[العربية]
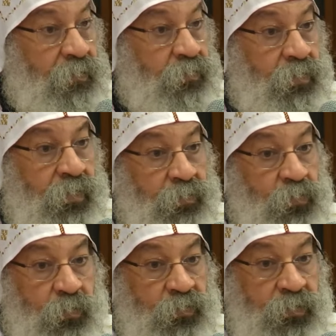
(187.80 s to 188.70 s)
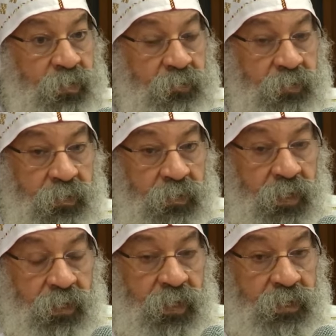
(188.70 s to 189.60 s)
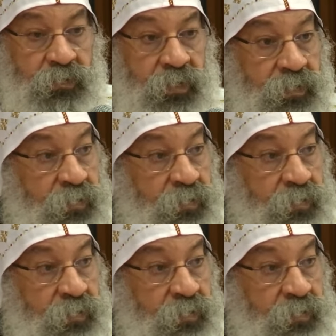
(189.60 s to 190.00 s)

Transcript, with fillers: بتقول لي ما تربطش دي بدي انا عايز ولادي